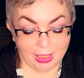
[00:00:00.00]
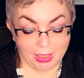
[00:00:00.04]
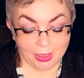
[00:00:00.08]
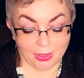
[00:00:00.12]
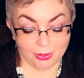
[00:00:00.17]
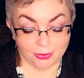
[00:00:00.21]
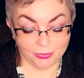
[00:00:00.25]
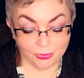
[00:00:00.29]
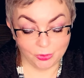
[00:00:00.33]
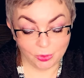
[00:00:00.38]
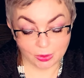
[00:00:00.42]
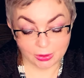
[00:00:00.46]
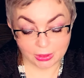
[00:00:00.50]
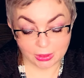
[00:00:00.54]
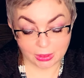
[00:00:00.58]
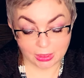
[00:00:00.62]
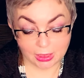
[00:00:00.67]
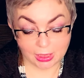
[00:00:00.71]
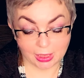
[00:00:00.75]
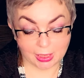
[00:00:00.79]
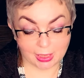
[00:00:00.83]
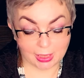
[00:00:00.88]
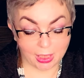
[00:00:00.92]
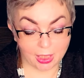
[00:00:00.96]
Вот,
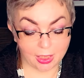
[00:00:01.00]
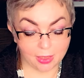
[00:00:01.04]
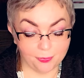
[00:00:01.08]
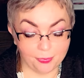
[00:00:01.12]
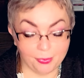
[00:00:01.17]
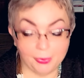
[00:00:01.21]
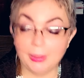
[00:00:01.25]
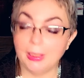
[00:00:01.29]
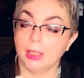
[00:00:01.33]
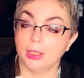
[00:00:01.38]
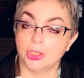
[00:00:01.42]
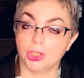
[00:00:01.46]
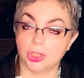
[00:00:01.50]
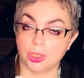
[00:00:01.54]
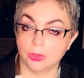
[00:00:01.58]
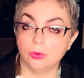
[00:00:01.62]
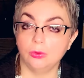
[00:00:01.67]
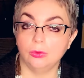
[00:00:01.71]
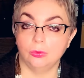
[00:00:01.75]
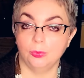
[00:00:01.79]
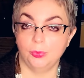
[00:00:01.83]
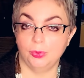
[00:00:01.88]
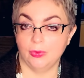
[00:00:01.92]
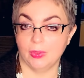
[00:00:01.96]
я
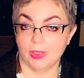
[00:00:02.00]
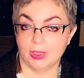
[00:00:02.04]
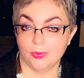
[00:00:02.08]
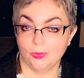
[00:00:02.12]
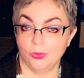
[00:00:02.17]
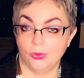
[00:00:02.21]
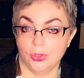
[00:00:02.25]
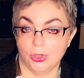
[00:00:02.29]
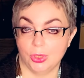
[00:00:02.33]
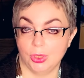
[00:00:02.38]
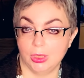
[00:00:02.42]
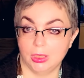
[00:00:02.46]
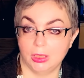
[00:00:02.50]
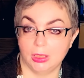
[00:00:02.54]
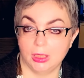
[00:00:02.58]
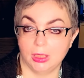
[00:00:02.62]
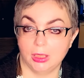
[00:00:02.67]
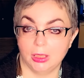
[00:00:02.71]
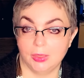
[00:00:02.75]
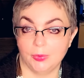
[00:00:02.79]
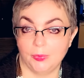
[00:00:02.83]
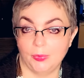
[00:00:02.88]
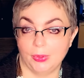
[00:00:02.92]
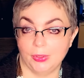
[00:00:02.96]
поношу по возможности
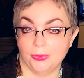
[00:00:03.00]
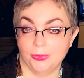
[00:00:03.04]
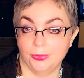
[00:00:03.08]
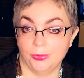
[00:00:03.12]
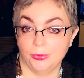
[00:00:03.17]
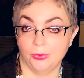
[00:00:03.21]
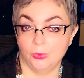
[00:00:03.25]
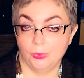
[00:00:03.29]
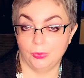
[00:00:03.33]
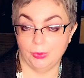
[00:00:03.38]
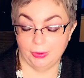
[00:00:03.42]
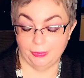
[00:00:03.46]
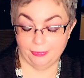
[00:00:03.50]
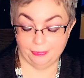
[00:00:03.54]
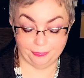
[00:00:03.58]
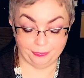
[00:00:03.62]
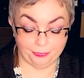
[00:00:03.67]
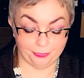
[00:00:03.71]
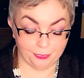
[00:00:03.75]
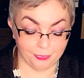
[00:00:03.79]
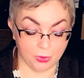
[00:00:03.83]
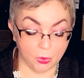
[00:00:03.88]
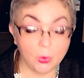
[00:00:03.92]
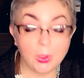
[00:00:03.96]
эти парфюмы.
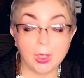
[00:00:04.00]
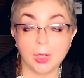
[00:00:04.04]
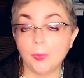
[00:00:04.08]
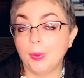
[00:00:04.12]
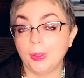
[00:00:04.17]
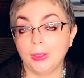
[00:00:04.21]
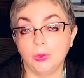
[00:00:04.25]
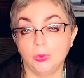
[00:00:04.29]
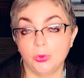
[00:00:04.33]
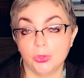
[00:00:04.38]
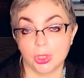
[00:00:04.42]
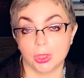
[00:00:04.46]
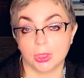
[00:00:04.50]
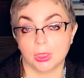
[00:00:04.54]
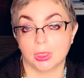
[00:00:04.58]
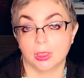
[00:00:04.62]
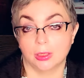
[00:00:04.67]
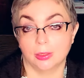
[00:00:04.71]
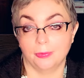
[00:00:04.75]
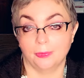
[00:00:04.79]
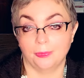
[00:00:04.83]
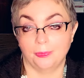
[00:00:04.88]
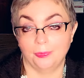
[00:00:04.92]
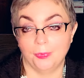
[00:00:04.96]
Ну, как
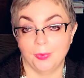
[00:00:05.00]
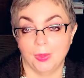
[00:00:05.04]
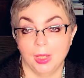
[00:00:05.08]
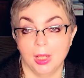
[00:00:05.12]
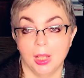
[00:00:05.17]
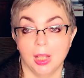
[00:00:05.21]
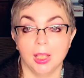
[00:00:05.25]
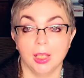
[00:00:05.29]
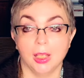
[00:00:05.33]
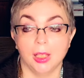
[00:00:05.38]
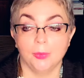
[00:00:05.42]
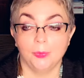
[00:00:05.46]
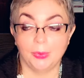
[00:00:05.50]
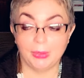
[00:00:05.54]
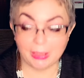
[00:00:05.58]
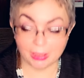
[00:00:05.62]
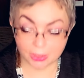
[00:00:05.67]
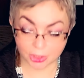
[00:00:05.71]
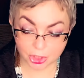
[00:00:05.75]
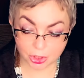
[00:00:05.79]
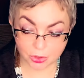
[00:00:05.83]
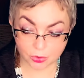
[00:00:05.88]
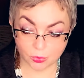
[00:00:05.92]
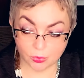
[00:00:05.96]
получится
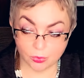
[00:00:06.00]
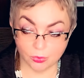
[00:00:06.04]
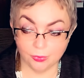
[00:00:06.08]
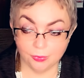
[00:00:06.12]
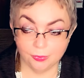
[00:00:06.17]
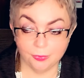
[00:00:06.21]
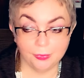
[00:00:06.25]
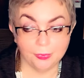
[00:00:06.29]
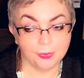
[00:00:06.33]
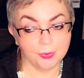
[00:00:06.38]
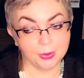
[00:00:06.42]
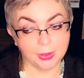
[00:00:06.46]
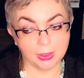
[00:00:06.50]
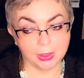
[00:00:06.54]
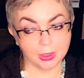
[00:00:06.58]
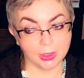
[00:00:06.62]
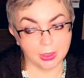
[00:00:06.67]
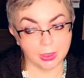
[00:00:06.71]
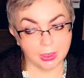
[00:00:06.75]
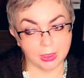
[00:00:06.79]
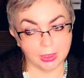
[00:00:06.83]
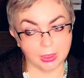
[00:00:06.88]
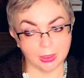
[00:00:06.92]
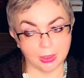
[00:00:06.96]
поношу.
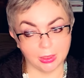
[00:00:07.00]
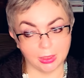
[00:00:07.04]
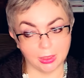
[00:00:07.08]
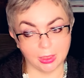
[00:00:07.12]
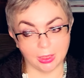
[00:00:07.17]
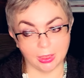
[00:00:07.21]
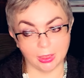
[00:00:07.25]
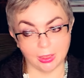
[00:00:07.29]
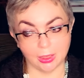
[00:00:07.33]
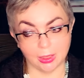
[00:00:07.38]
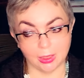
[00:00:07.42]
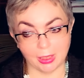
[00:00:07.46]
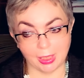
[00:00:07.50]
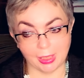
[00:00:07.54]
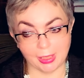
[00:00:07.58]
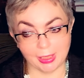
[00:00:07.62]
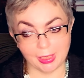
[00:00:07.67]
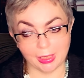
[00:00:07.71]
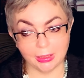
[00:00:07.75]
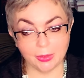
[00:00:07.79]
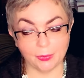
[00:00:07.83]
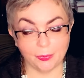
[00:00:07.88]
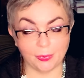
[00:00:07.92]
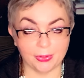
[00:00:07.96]
А
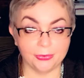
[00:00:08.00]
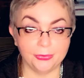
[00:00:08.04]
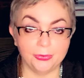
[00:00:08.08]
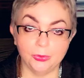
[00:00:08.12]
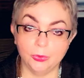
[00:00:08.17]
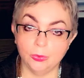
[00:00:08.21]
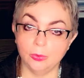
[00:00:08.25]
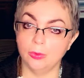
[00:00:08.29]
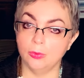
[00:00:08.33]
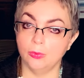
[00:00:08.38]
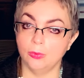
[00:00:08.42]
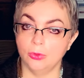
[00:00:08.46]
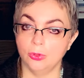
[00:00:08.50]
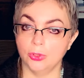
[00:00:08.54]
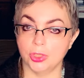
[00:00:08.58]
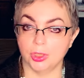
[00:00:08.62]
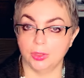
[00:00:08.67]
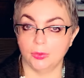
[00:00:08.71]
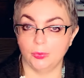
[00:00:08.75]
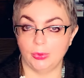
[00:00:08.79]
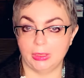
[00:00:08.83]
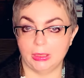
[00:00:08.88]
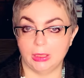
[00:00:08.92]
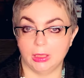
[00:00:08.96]
какие-то парфюмы,
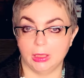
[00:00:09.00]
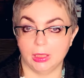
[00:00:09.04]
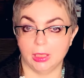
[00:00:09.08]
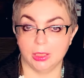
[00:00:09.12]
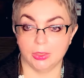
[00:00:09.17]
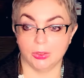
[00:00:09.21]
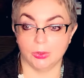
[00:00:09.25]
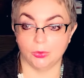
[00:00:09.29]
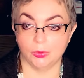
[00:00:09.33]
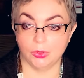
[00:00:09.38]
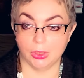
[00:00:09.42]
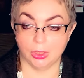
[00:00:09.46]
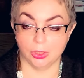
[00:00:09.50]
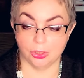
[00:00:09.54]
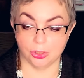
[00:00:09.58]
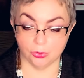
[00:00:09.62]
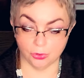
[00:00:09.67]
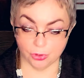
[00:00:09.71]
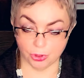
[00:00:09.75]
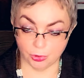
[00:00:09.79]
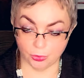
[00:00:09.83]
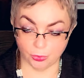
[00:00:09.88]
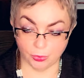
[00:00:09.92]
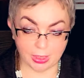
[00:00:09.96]
может быть, сразу скажу,
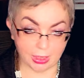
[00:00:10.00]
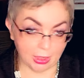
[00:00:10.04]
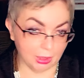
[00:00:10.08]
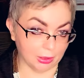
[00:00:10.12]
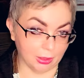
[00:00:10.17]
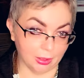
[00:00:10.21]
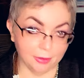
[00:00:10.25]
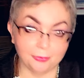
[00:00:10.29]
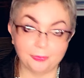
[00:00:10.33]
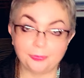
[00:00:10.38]
что нет.